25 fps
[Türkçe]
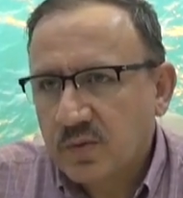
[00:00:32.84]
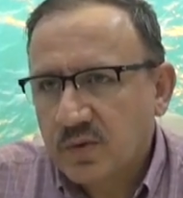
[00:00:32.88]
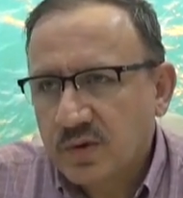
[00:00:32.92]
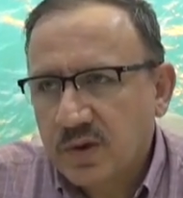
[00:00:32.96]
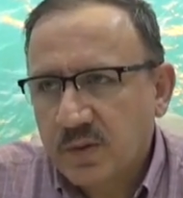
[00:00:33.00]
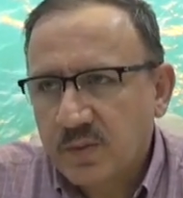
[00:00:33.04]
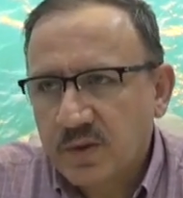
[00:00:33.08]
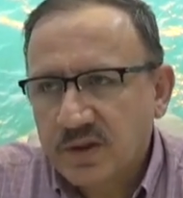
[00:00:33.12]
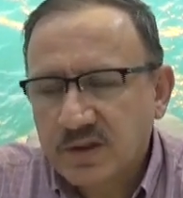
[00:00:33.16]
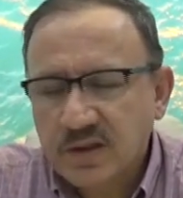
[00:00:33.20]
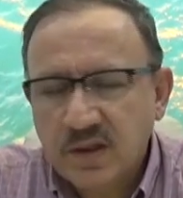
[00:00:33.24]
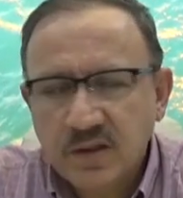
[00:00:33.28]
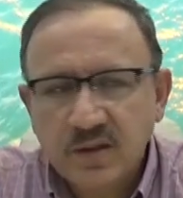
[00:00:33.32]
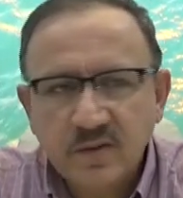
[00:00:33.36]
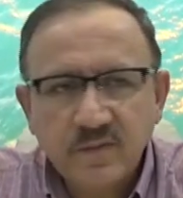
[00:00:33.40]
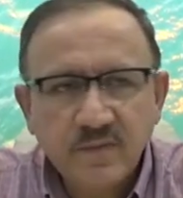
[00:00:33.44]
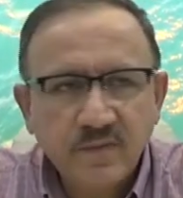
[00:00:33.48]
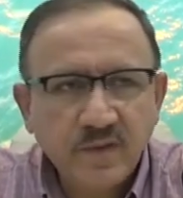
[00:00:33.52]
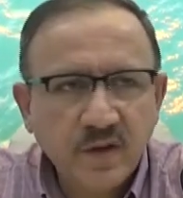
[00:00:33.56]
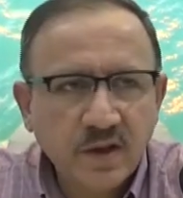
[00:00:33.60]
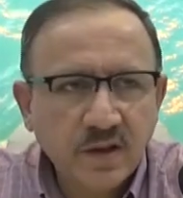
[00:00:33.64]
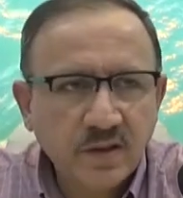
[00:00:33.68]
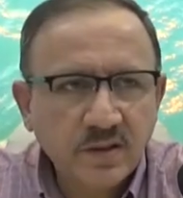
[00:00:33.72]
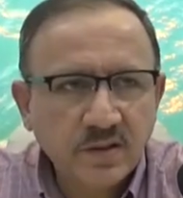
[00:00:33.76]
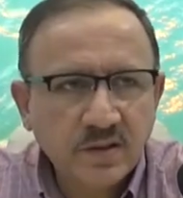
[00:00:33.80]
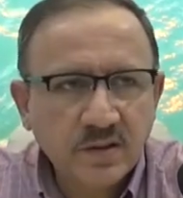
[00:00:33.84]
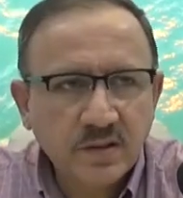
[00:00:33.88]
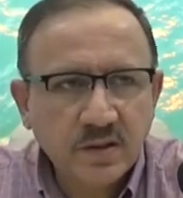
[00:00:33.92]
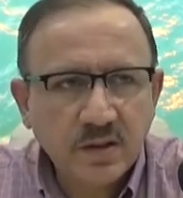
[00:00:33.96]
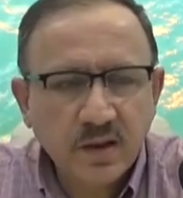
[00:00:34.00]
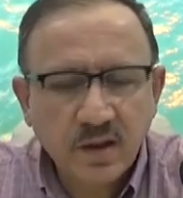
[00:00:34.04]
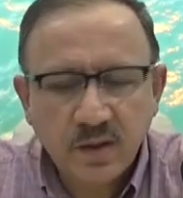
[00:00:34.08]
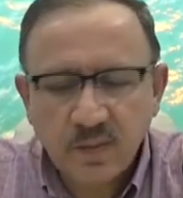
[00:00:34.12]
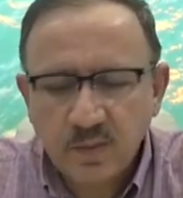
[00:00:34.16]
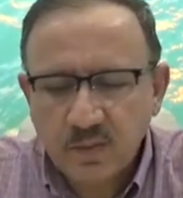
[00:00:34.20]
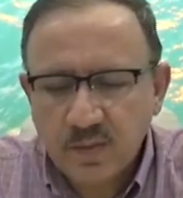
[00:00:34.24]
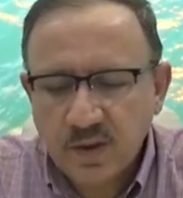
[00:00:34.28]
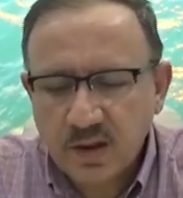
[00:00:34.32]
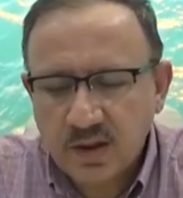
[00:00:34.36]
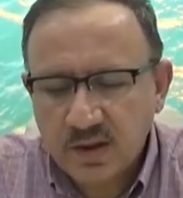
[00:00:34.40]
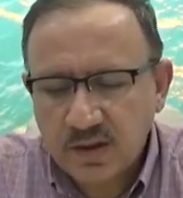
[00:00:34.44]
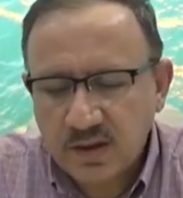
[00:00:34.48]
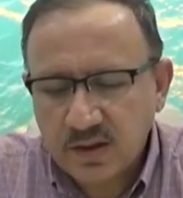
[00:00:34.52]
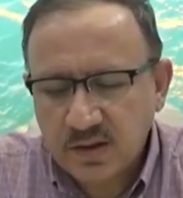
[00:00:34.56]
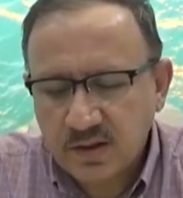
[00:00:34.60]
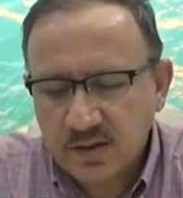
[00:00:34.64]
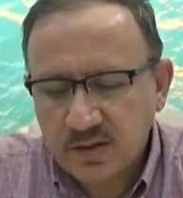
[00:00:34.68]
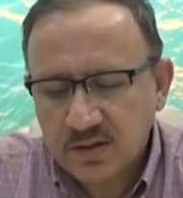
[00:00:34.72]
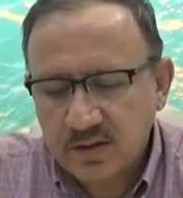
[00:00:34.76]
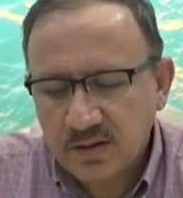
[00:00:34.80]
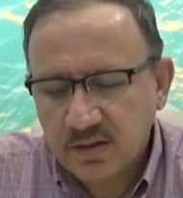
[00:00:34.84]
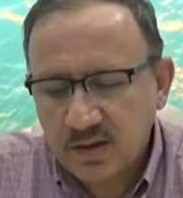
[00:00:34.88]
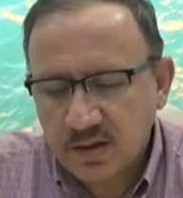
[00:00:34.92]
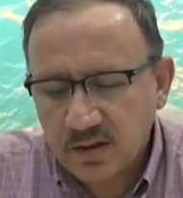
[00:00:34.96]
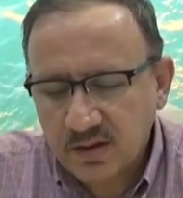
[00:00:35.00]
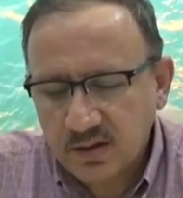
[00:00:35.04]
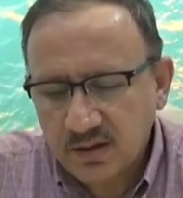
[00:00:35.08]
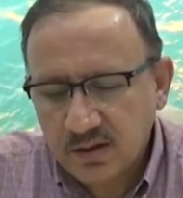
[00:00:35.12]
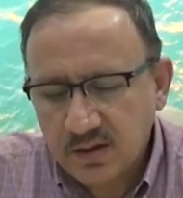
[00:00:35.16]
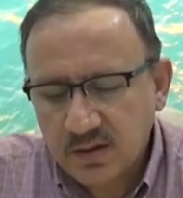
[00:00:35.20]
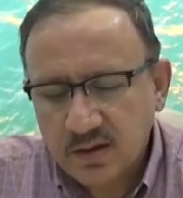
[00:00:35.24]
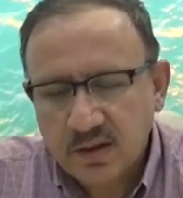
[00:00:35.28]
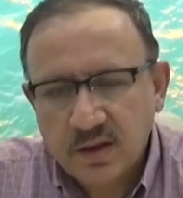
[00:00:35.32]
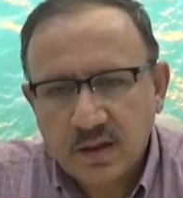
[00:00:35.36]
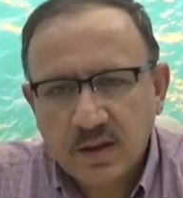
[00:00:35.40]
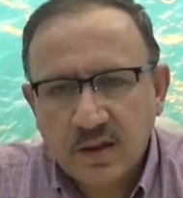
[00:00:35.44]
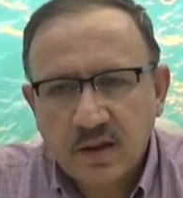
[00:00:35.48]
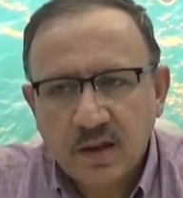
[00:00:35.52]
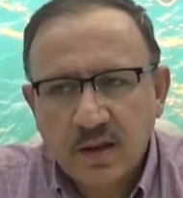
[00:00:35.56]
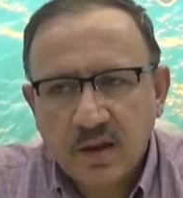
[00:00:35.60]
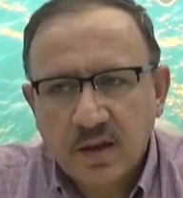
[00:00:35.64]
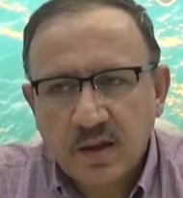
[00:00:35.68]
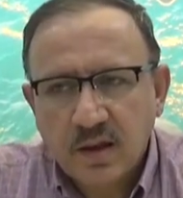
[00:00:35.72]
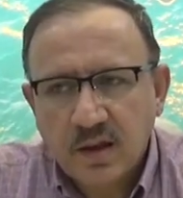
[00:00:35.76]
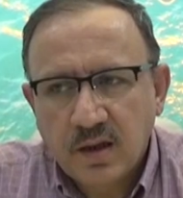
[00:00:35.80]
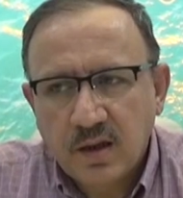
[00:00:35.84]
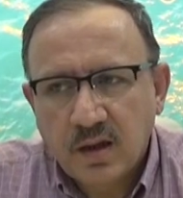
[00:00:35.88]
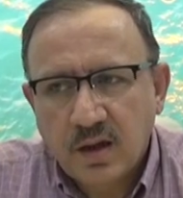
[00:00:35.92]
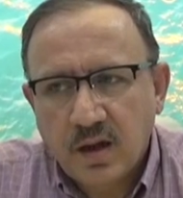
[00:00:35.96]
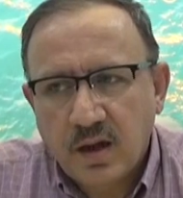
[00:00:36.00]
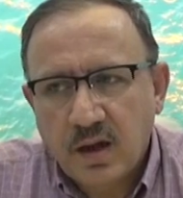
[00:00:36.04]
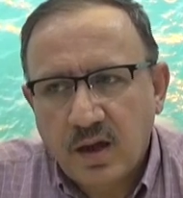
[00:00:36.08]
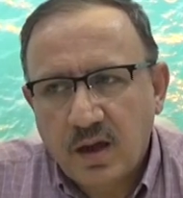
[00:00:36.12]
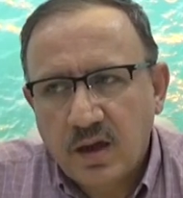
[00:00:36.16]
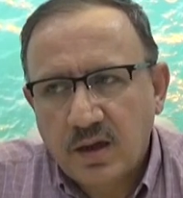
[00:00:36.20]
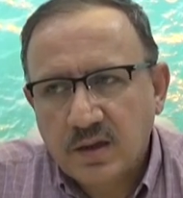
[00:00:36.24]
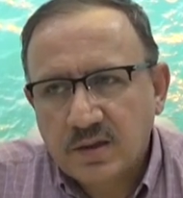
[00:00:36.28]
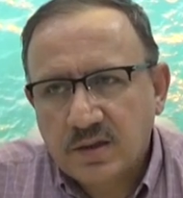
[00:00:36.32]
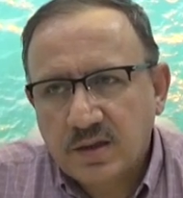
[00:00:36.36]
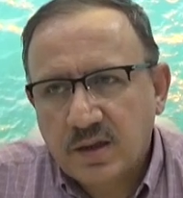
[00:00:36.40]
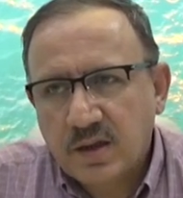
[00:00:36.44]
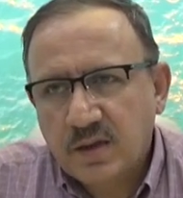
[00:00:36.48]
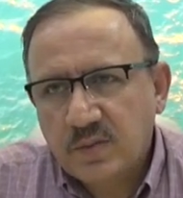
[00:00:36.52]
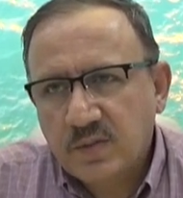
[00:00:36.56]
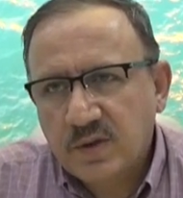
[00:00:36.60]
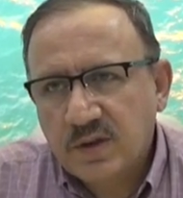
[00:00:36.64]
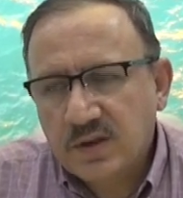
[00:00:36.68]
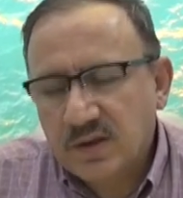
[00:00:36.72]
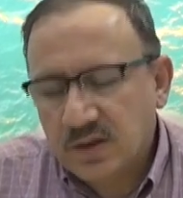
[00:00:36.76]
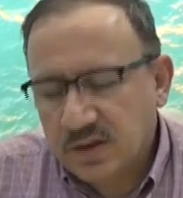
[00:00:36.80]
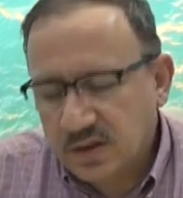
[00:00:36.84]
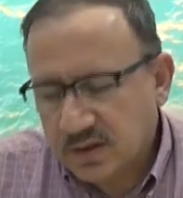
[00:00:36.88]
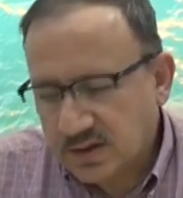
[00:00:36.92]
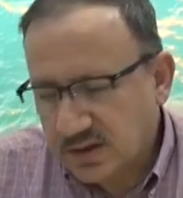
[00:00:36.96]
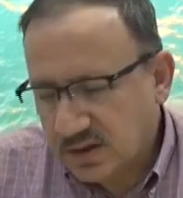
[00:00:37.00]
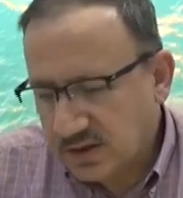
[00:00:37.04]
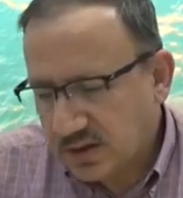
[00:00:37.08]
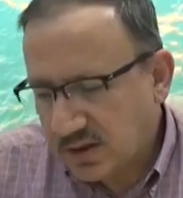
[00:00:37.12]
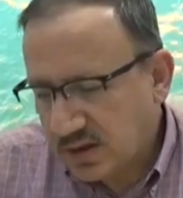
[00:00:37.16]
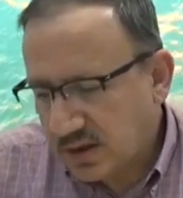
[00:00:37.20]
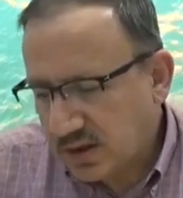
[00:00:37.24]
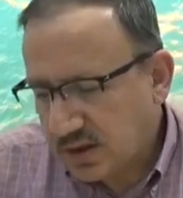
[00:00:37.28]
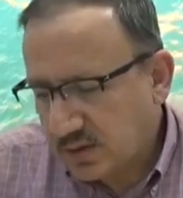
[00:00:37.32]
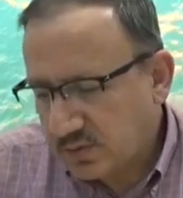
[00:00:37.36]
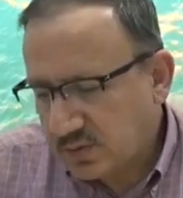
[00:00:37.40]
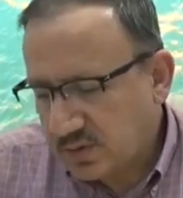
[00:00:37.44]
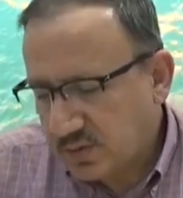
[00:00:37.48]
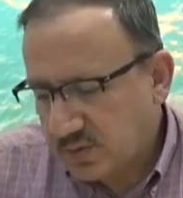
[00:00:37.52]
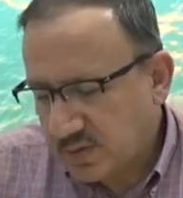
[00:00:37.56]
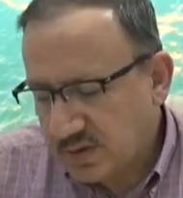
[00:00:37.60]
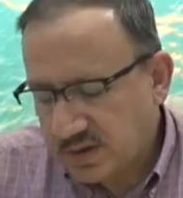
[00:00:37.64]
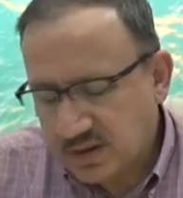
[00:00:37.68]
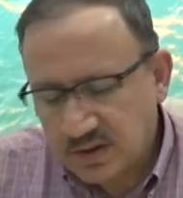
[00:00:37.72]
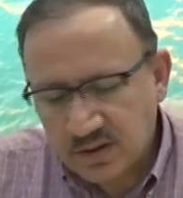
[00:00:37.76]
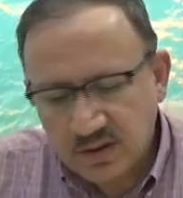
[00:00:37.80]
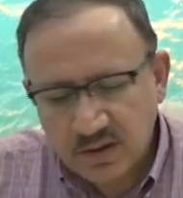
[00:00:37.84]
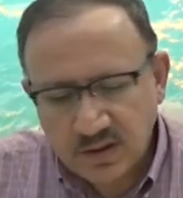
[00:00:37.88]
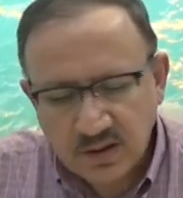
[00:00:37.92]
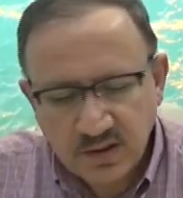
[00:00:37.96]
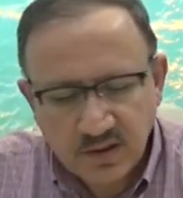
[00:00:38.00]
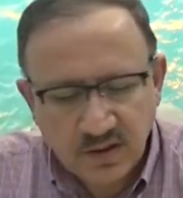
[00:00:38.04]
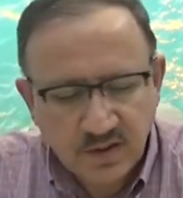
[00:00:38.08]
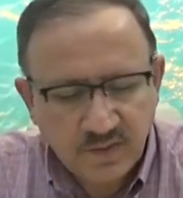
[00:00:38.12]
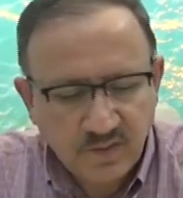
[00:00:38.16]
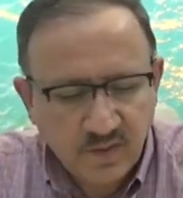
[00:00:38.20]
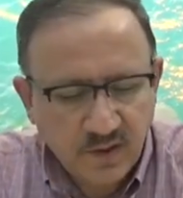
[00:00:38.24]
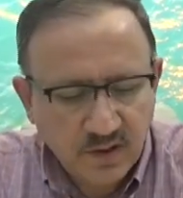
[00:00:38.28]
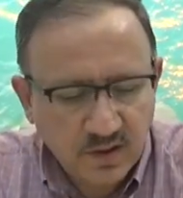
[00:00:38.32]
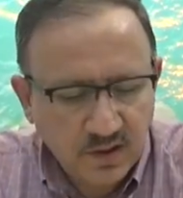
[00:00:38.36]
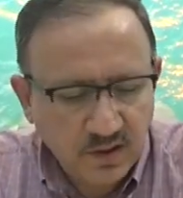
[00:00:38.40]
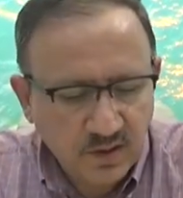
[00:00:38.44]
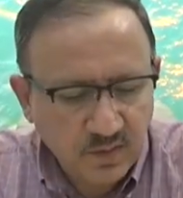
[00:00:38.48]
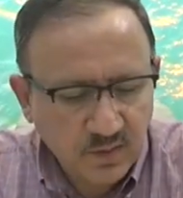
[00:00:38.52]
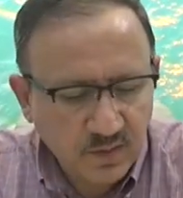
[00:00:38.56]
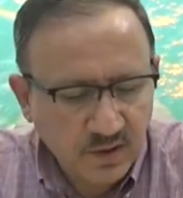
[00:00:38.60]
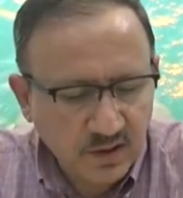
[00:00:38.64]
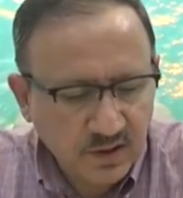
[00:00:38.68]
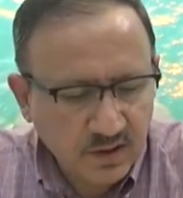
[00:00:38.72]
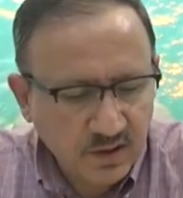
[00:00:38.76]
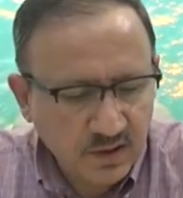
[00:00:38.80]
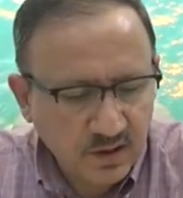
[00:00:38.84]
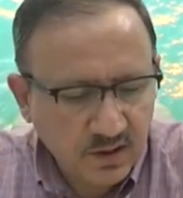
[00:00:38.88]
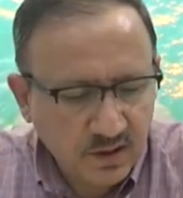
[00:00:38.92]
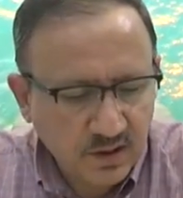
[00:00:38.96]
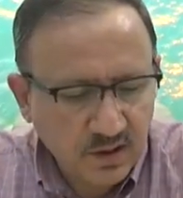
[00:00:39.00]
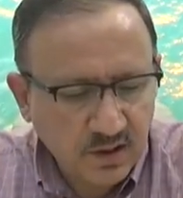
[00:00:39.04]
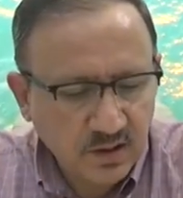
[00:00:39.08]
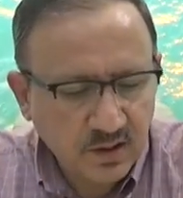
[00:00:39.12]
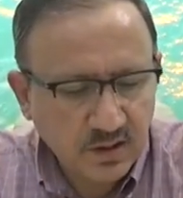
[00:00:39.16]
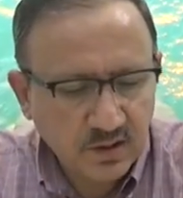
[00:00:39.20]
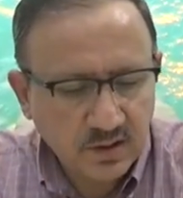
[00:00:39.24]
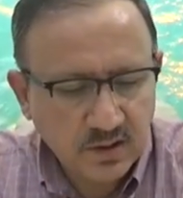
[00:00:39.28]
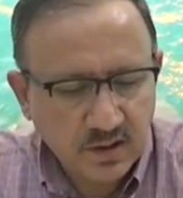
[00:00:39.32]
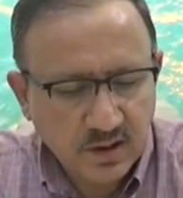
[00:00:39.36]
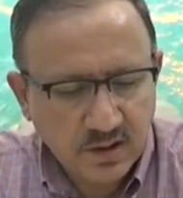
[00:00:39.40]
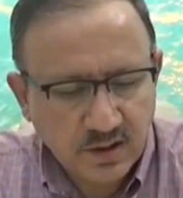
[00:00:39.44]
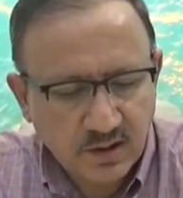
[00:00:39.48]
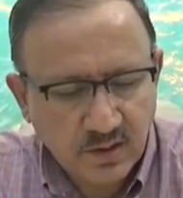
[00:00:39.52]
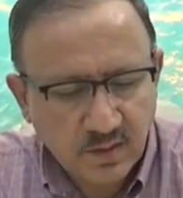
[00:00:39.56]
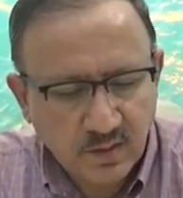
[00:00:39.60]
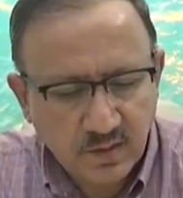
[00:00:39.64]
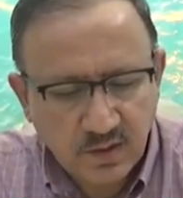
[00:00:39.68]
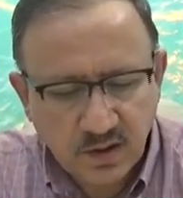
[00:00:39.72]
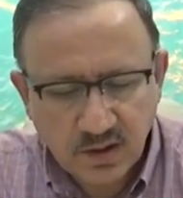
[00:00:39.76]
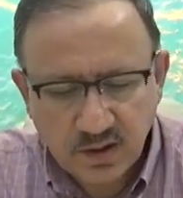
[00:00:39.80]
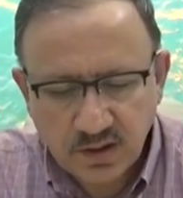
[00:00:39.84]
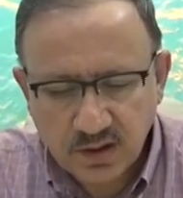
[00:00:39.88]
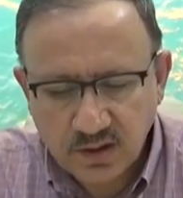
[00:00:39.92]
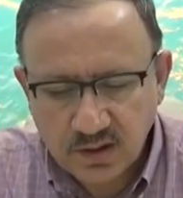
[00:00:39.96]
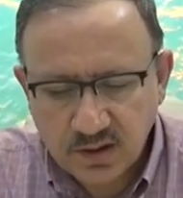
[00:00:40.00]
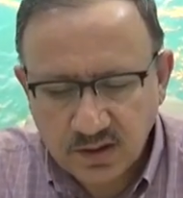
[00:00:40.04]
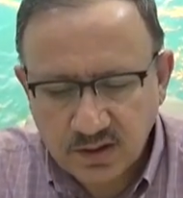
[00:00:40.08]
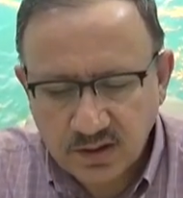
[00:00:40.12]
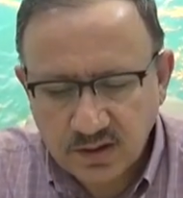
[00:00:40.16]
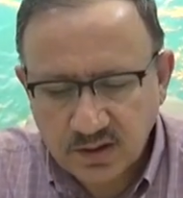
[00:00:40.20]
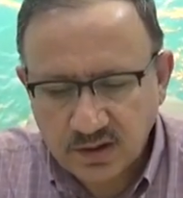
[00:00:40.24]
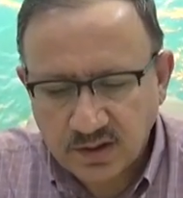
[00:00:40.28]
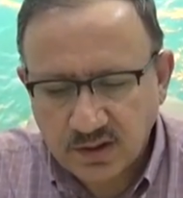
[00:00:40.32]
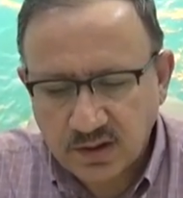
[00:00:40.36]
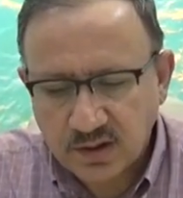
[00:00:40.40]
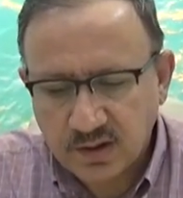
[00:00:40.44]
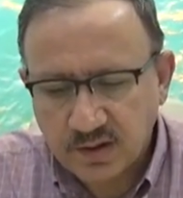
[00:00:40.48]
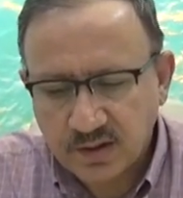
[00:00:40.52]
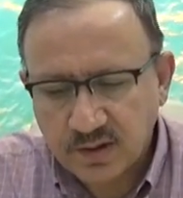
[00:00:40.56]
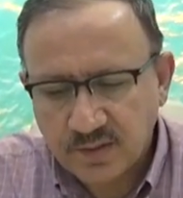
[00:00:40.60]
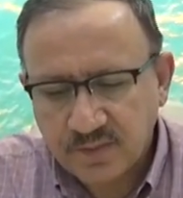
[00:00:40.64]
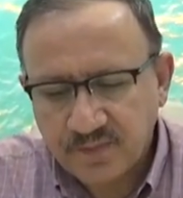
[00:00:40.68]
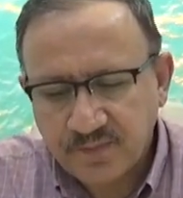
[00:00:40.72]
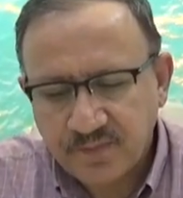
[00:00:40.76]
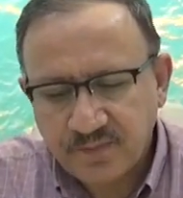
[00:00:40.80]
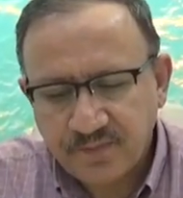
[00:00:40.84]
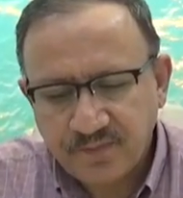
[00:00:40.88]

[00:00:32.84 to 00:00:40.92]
Bu Ramazan'ın feyzinden, bereketinden azami derecede hepimizin istifade etmesine de nasiptar eylesin inşallah.